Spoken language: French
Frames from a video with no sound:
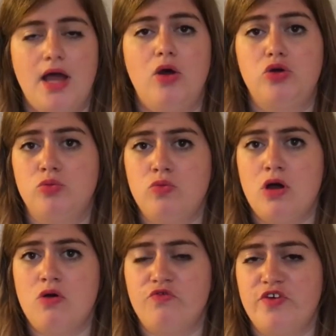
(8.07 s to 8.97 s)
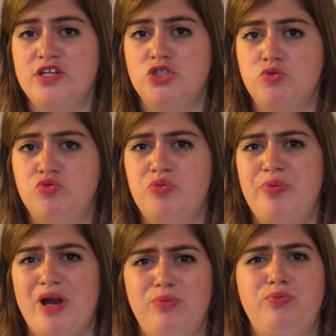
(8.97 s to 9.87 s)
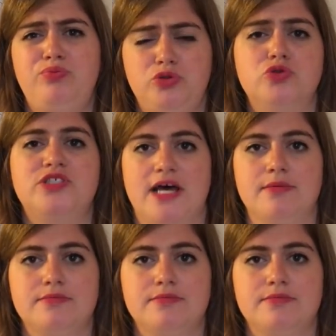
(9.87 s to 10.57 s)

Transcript: Alors que moi, en fait, je vous parle plutôt de ça.